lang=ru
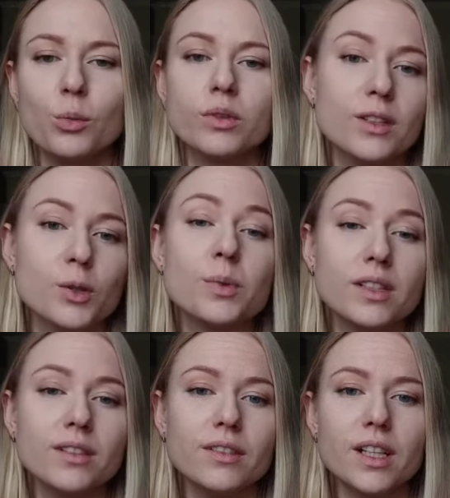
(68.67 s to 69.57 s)
Это, собственно
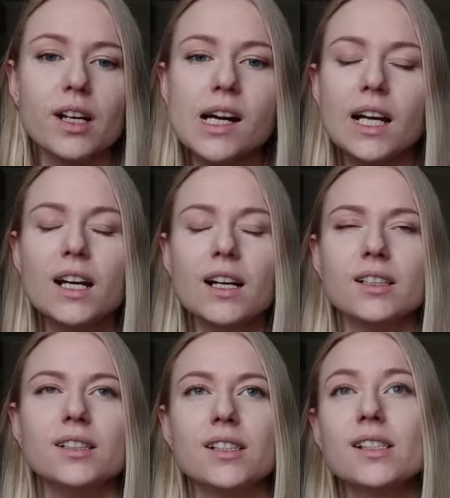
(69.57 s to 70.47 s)
говоря,
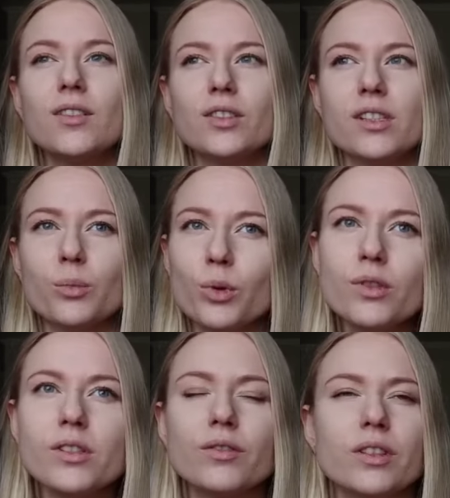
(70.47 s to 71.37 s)
один из главных запросов,